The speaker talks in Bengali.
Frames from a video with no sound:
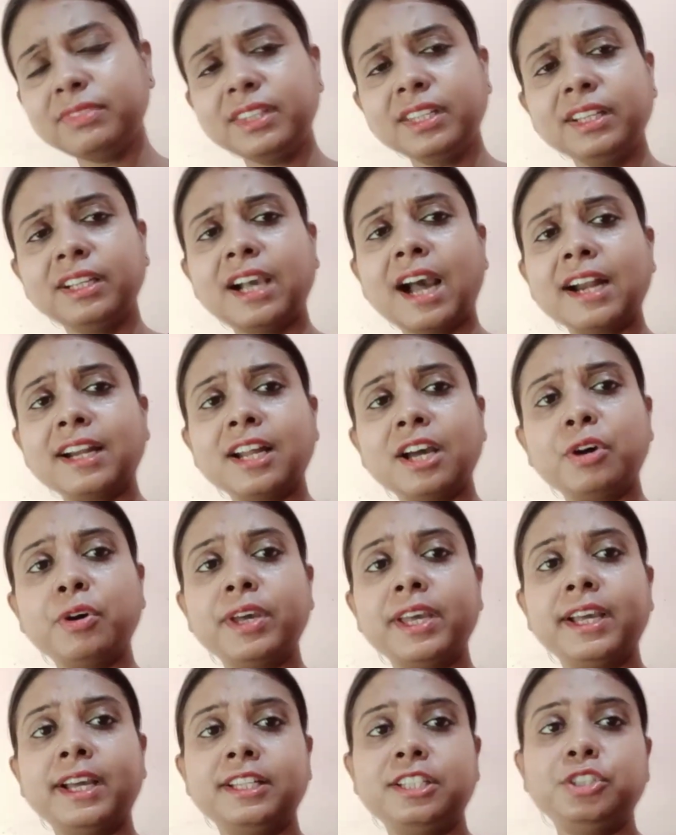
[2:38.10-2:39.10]
কাটা
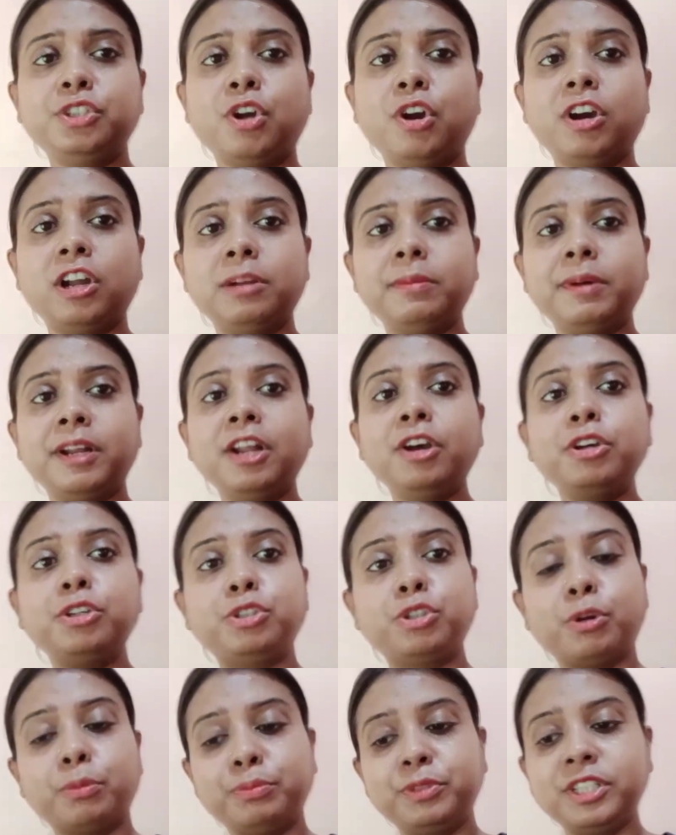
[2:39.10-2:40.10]
হয়ে গেছে সকালবেলা ওই
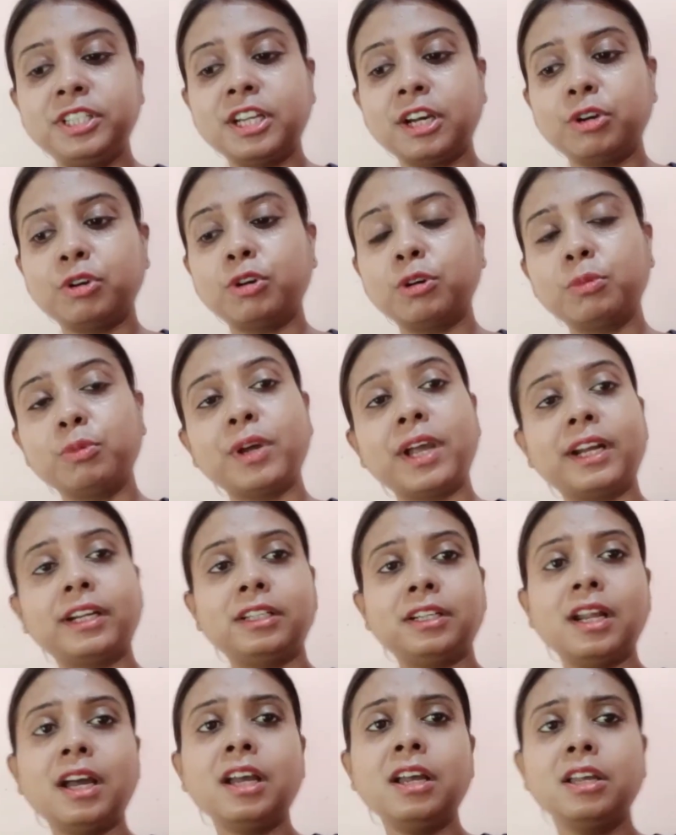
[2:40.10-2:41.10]
সবজিটা করব
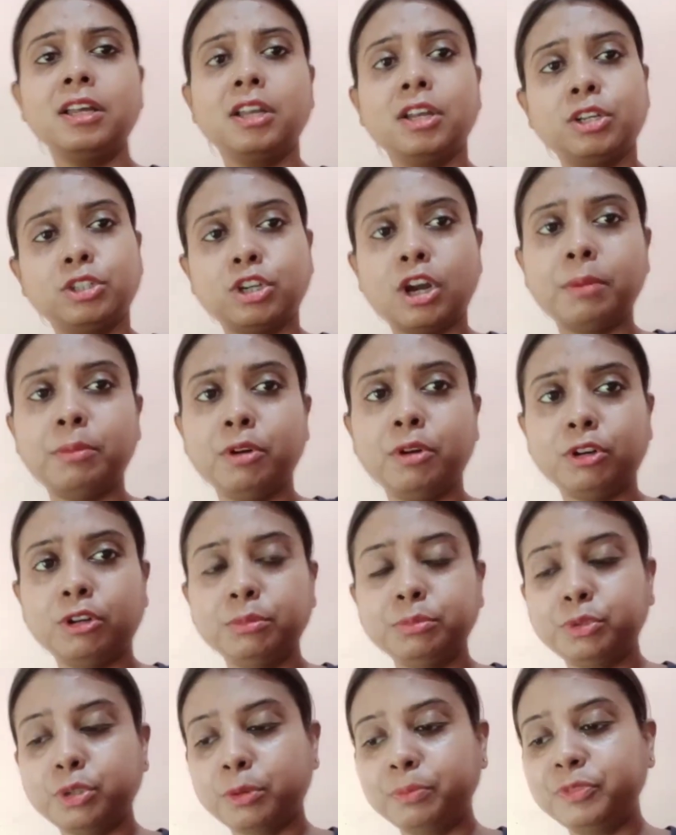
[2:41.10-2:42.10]
একটা সব রকম
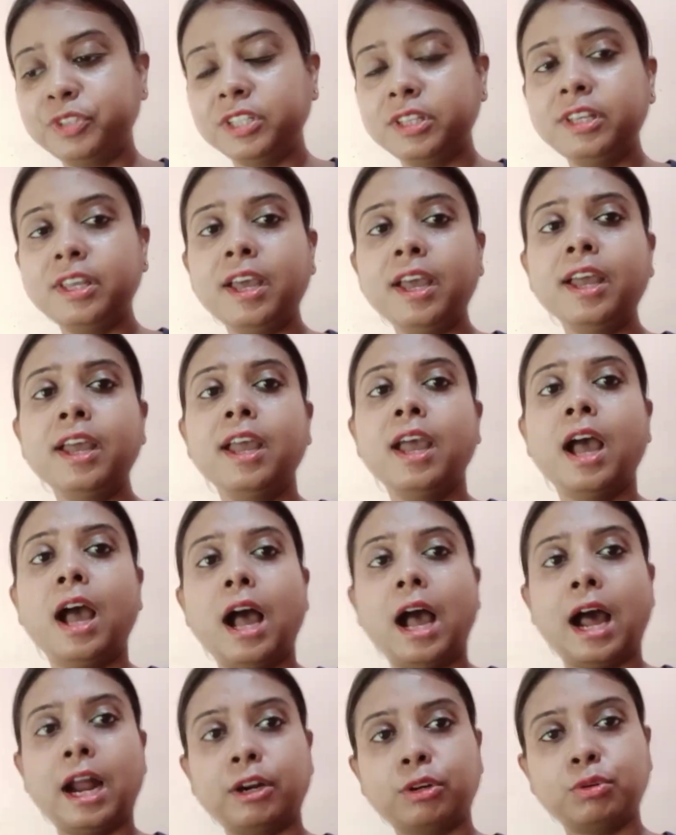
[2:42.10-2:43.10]
সবজি দিয়ে
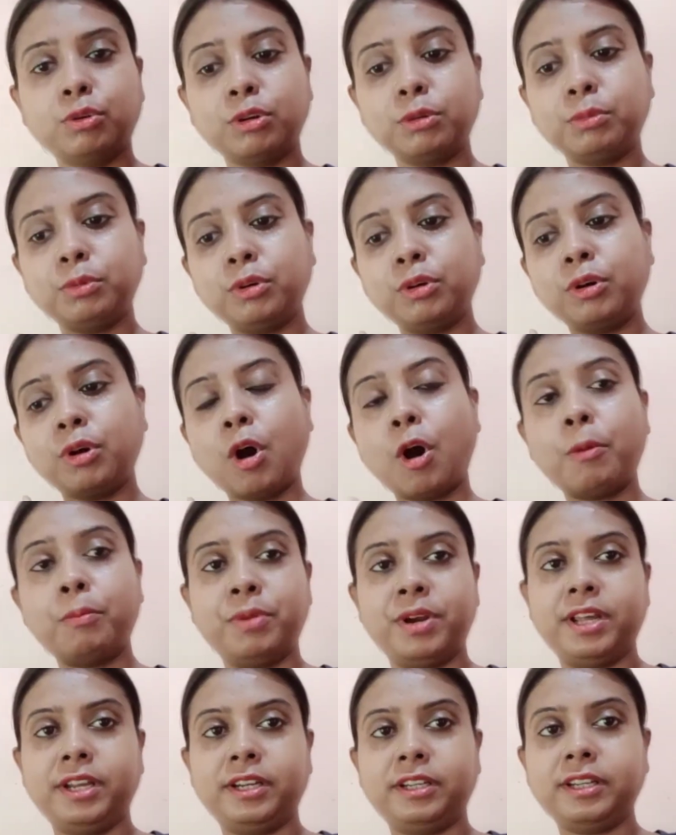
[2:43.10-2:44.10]
আর করব
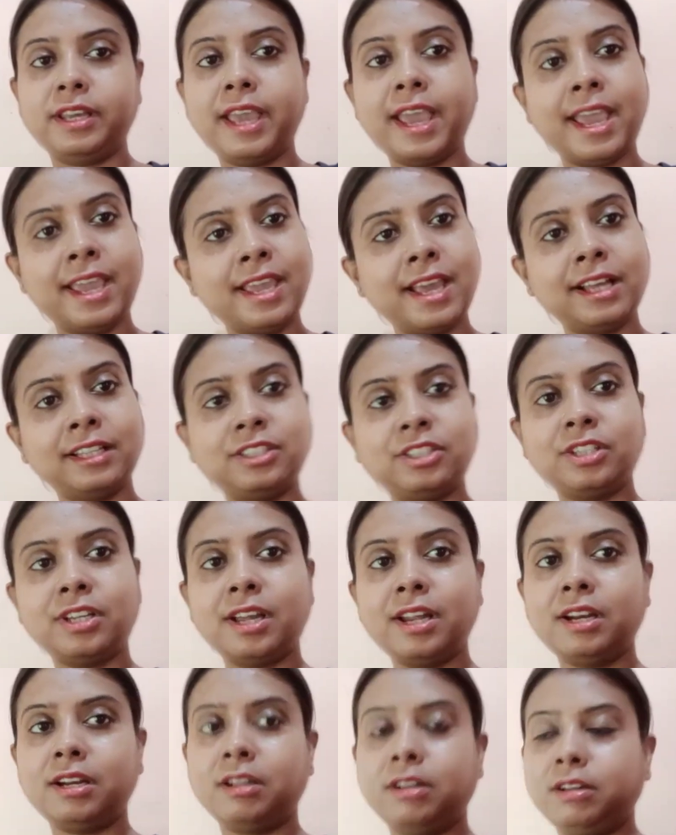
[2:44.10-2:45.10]
অমলেট এই
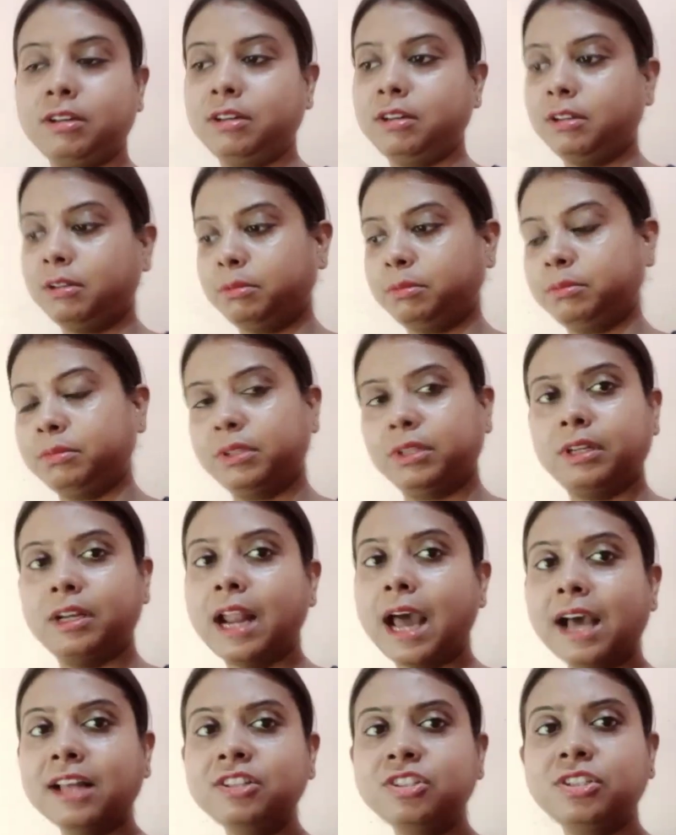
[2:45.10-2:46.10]
আজকের
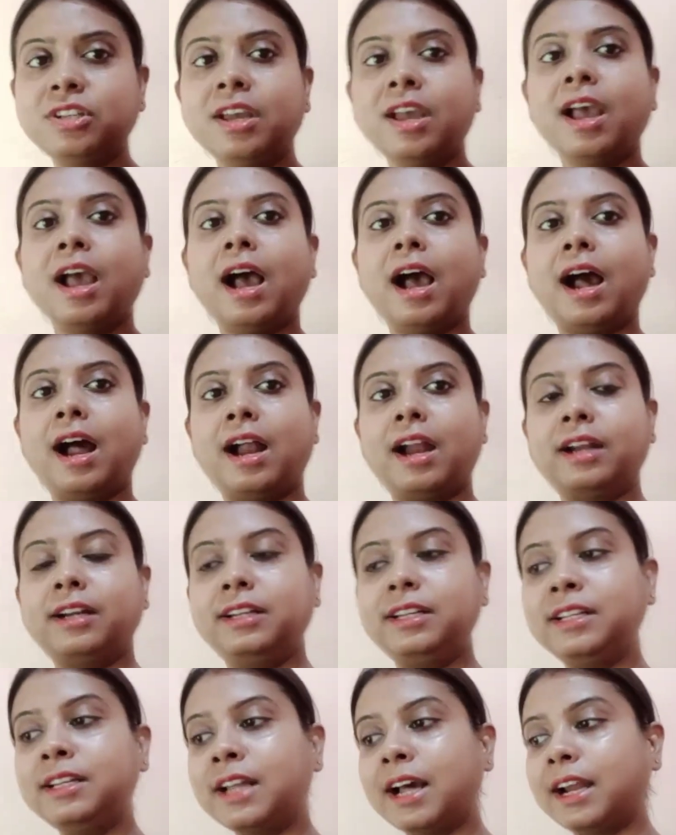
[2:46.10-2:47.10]
লাঞ্চ আর
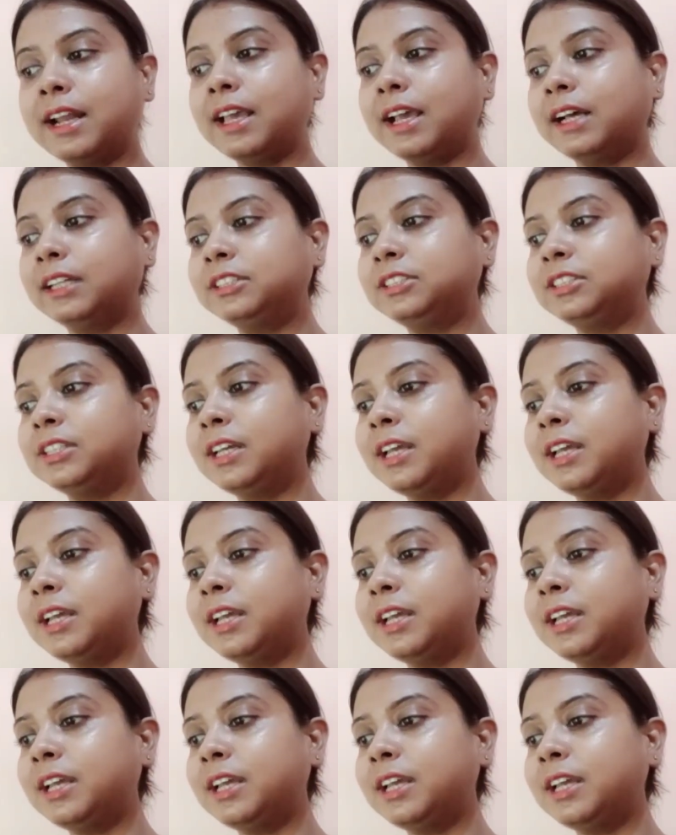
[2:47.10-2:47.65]
ডিনারে আছে